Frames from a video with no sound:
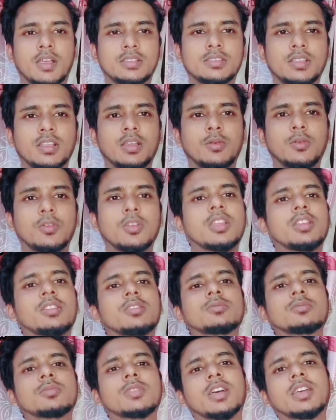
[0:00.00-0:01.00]
আসসালামু
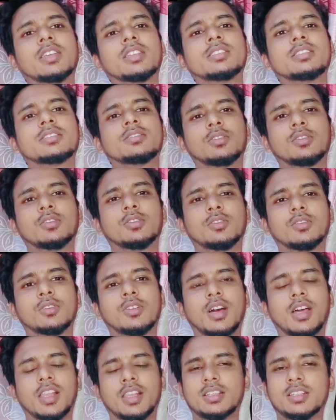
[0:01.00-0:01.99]
আলাইকুম গায়েস তো
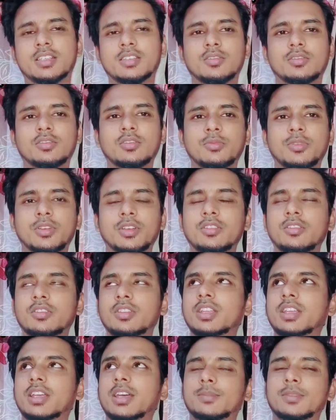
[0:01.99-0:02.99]
আরেকটি নতুন ভিডিও
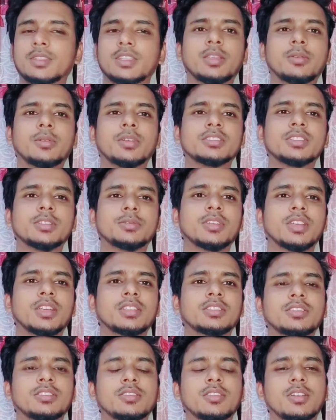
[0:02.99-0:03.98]
নিয়ে আপনাদের মাঝে আমি
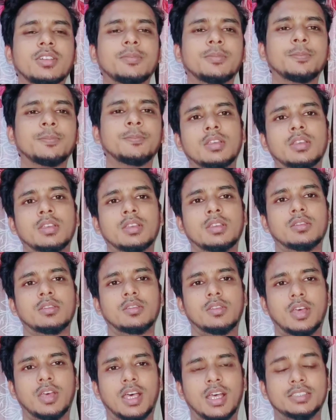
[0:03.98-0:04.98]
হাজির হলাম
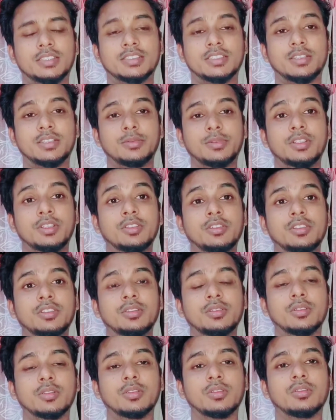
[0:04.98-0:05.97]
তো আজকের ভিডিওটি
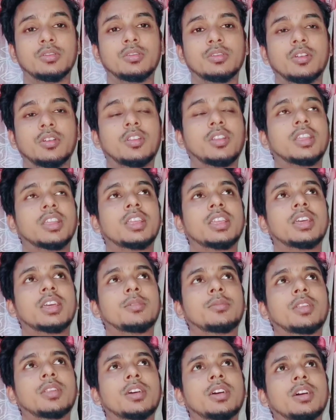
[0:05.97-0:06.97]
হলো অনেকেই
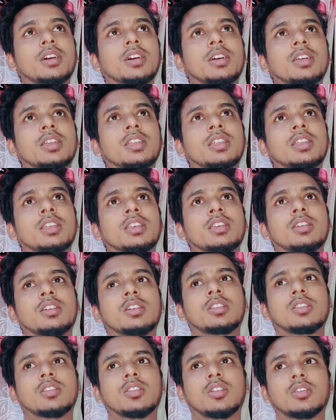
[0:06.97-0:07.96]
আমরা
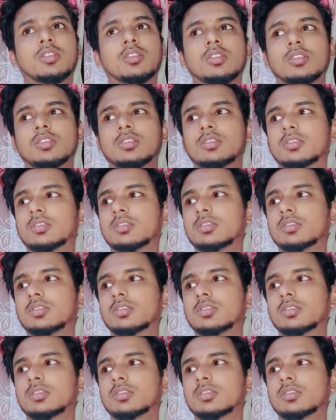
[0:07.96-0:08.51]
নগদ